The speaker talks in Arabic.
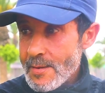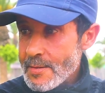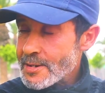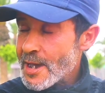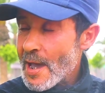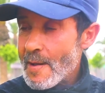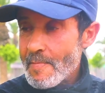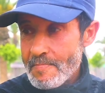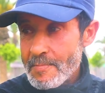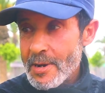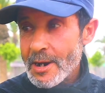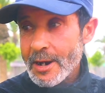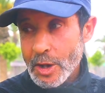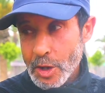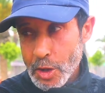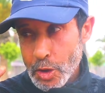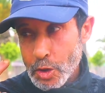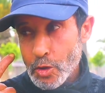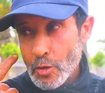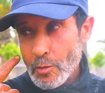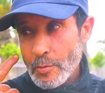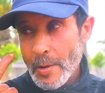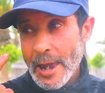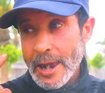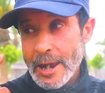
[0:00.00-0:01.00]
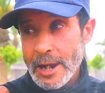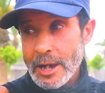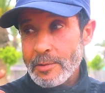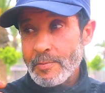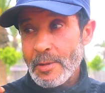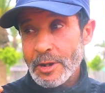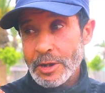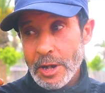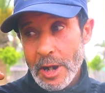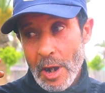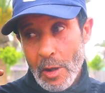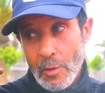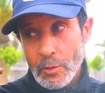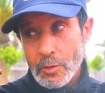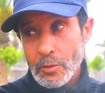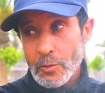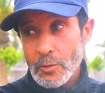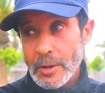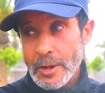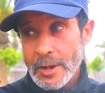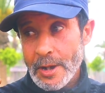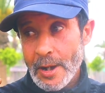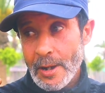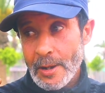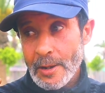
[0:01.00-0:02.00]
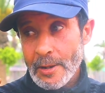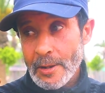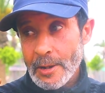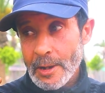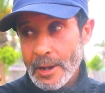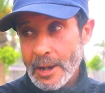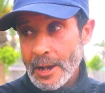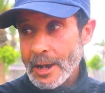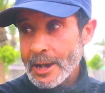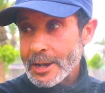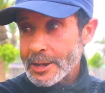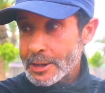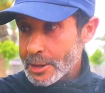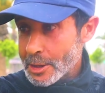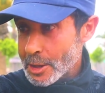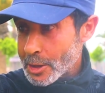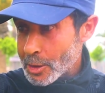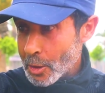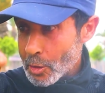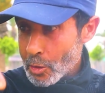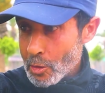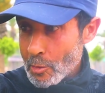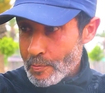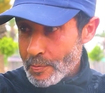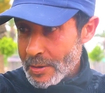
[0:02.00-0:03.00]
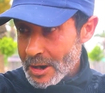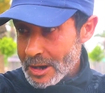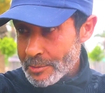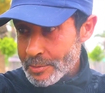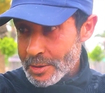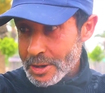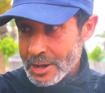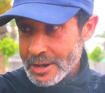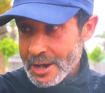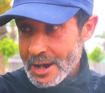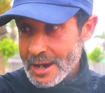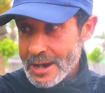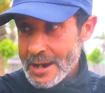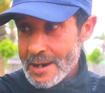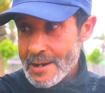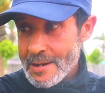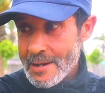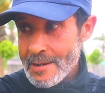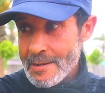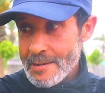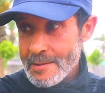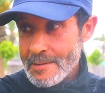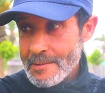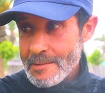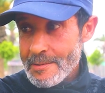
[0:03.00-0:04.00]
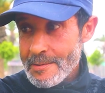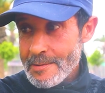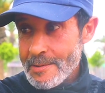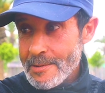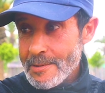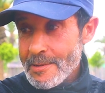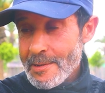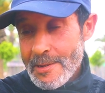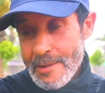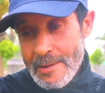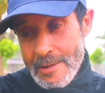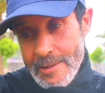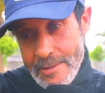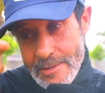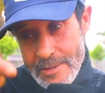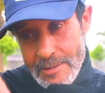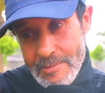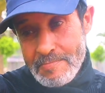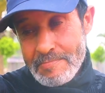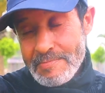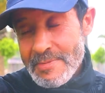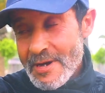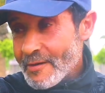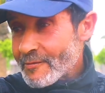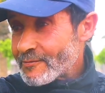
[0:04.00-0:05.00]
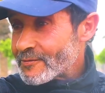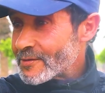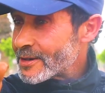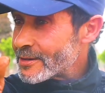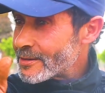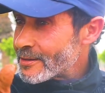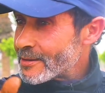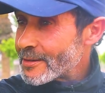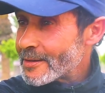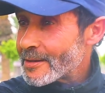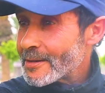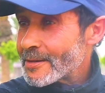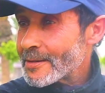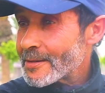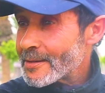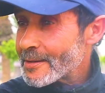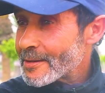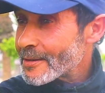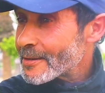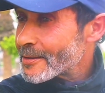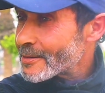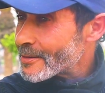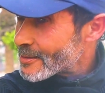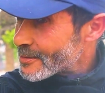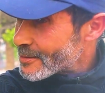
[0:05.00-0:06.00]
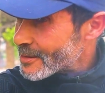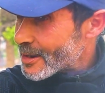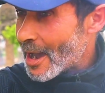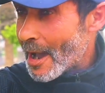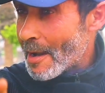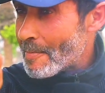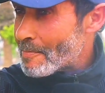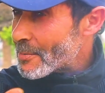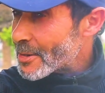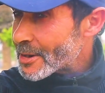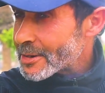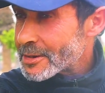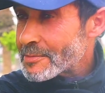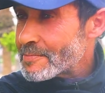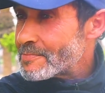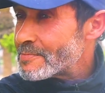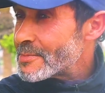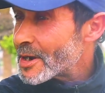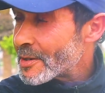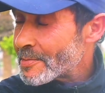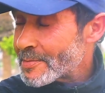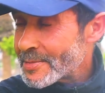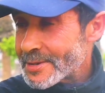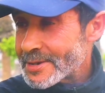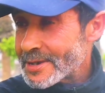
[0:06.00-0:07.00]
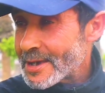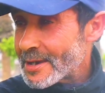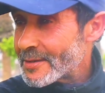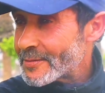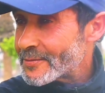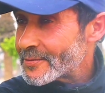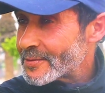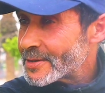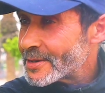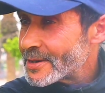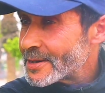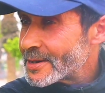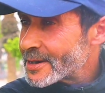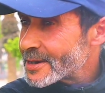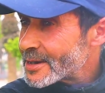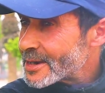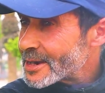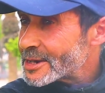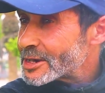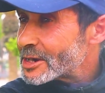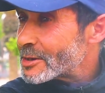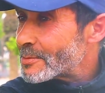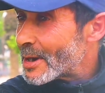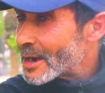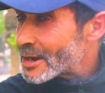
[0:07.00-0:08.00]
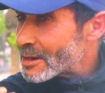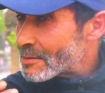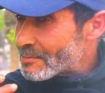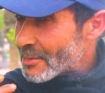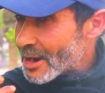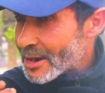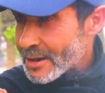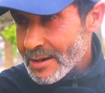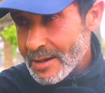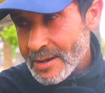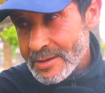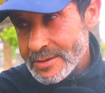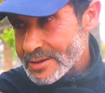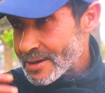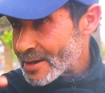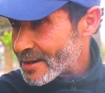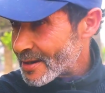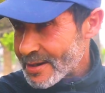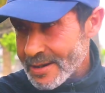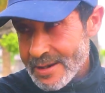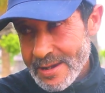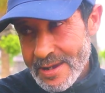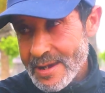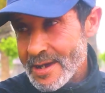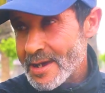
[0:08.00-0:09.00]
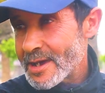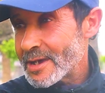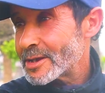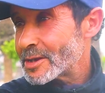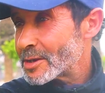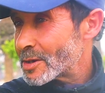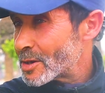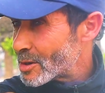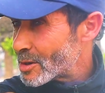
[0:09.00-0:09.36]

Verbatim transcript: شحال من مره شفتو بعيني ماشي عاودوا لي هذيك الرومبه اللي مشينا ليها تماك فين كيعمر تماك بزاف يبقى عريان بعد مرة عريان